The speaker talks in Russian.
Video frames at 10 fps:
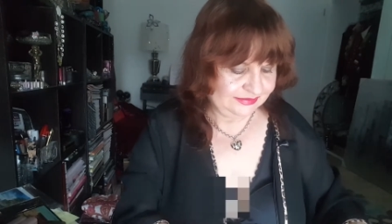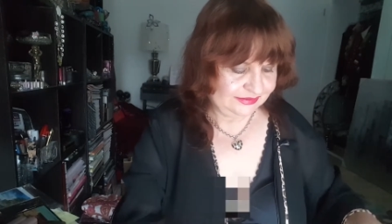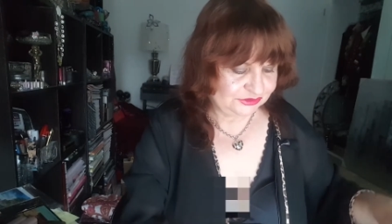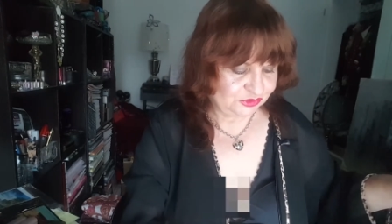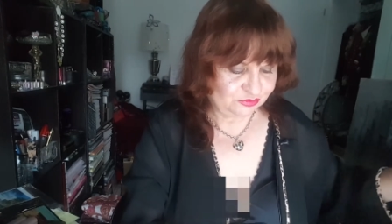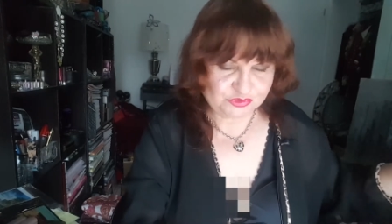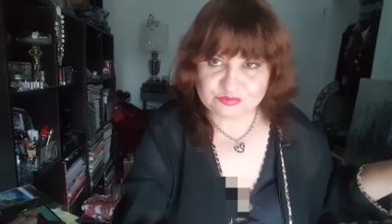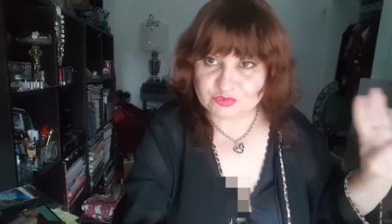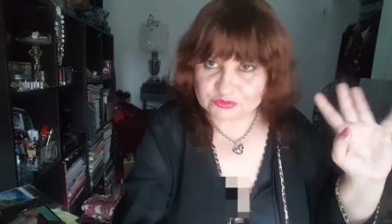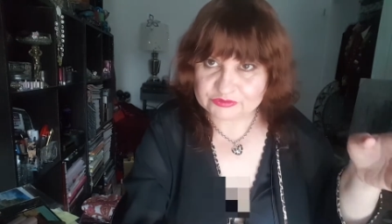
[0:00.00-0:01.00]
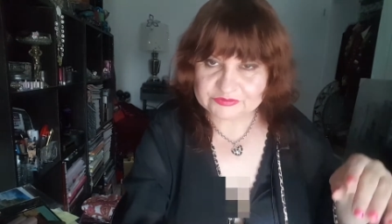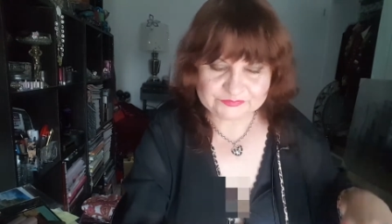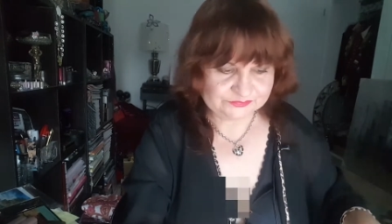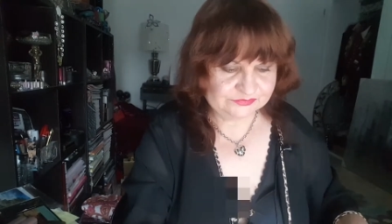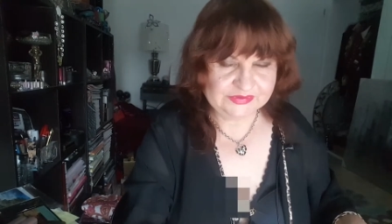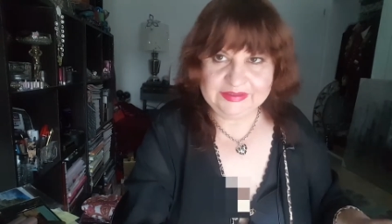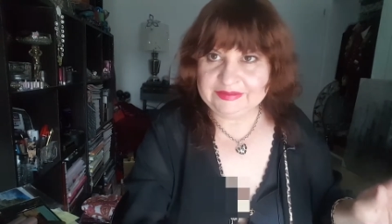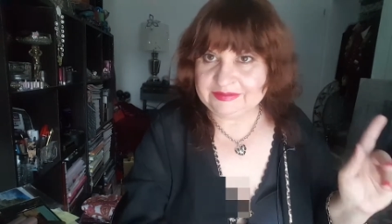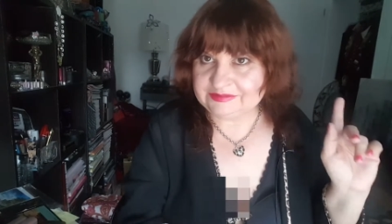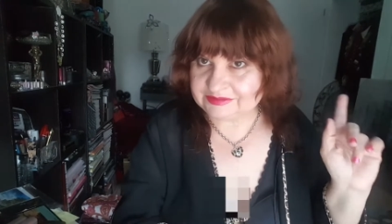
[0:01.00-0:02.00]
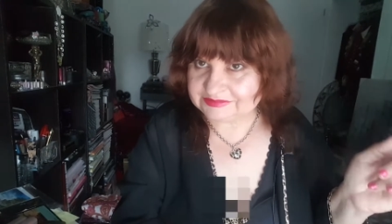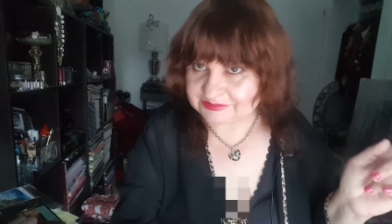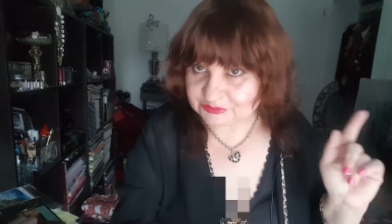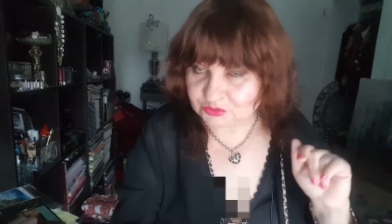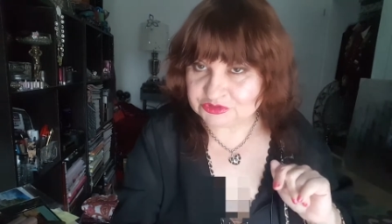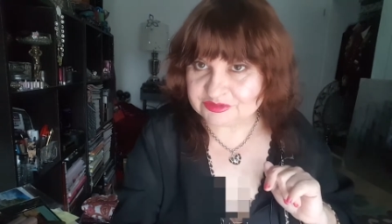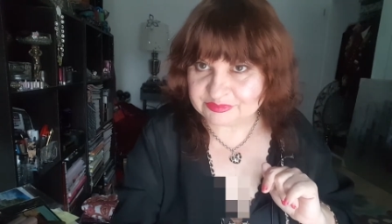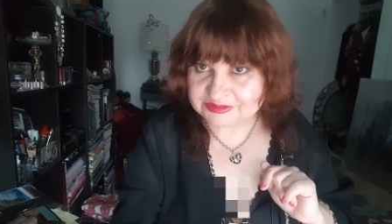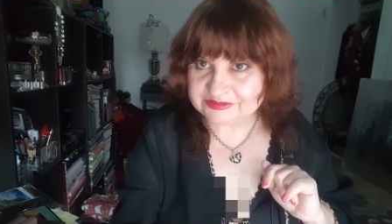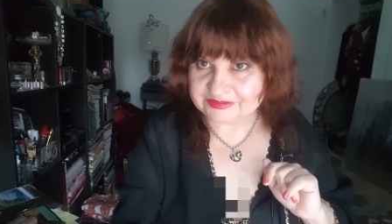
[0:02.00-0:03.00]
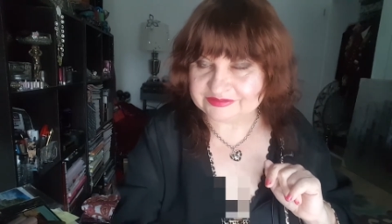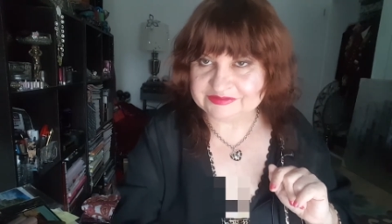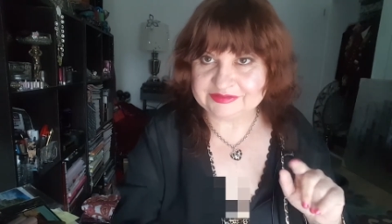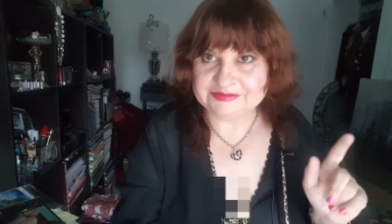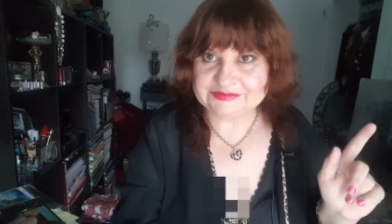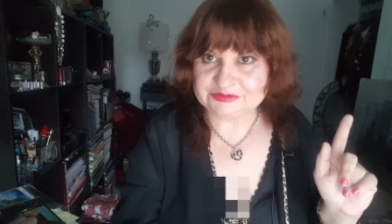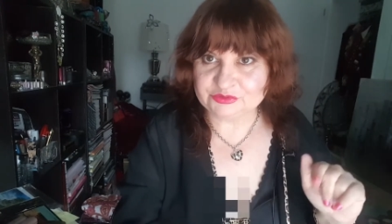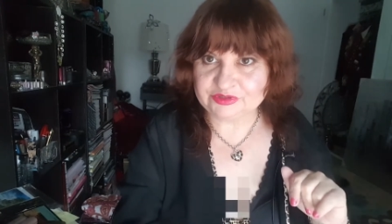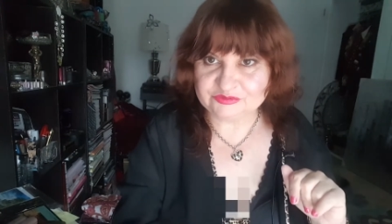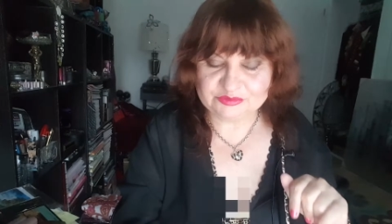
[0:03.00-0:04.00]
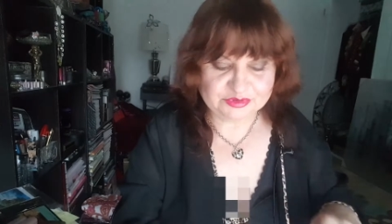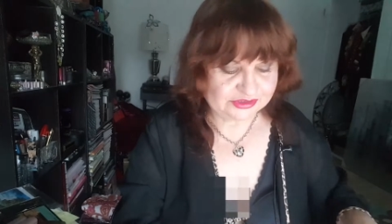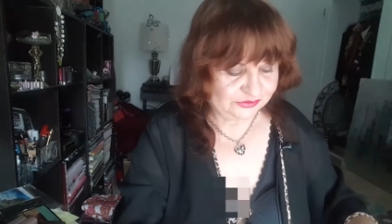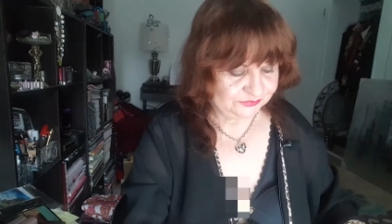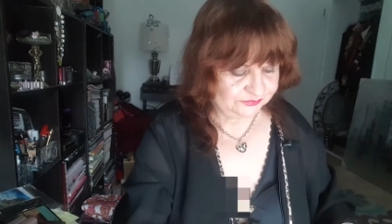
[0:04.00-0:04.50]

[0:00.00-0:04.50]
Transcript: Так что пусть будет. Э, кстати, дочке моей нравится, она сказала, что я его забираю.